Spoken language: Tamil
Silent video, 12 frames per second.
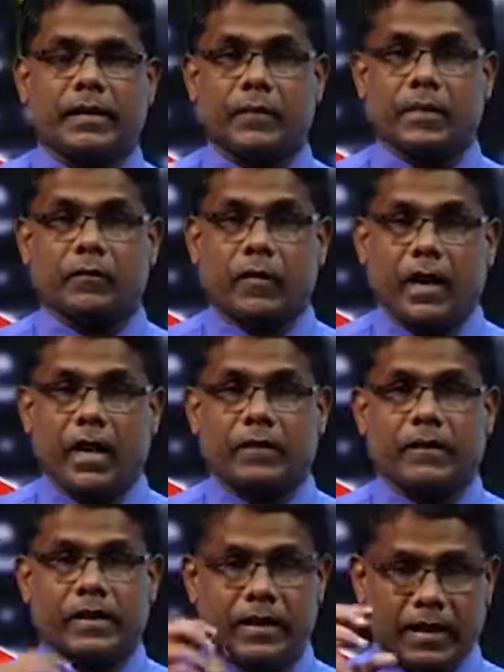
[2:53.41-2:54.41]
எமது
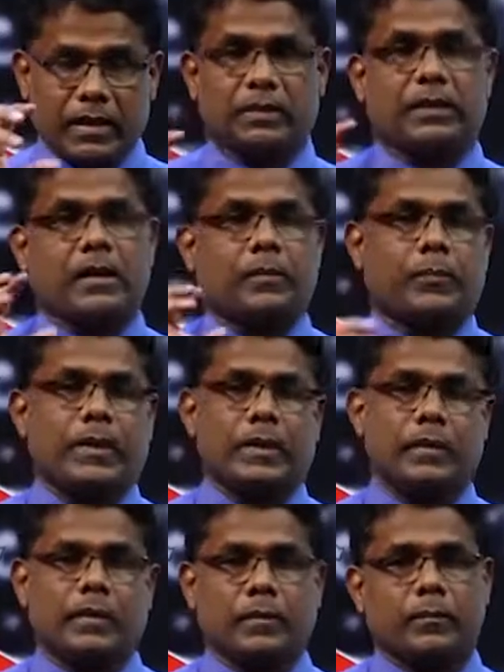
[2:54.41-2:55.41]
வாழ்வில் எடுத்து நடப்பது
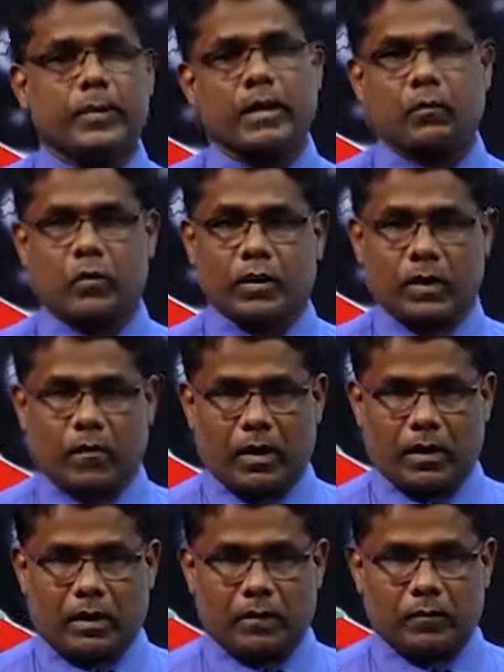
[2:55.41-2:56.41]
மிக
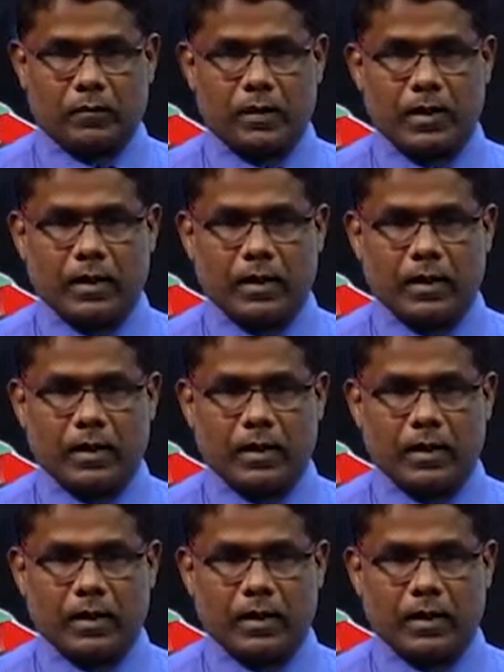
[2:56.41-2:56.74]
முக்கியமானதாகும்